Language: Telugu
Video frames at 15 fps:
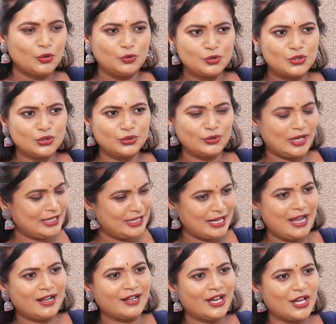కుజుడు అంటే
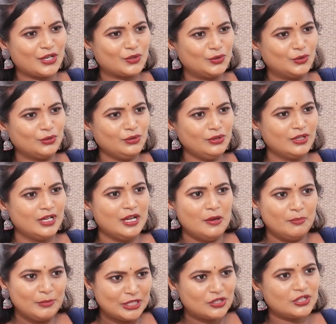అంగారకుడు
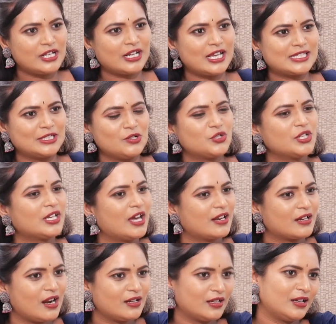మిథున రాశి నుంచి
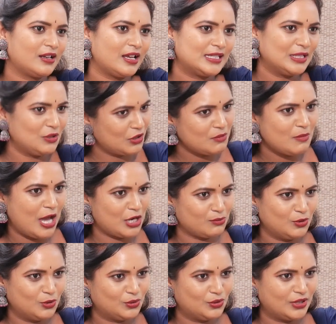కర్కాటక రాశిలోకి
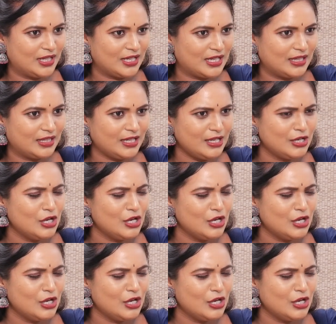మారబోతున్నాడు కదా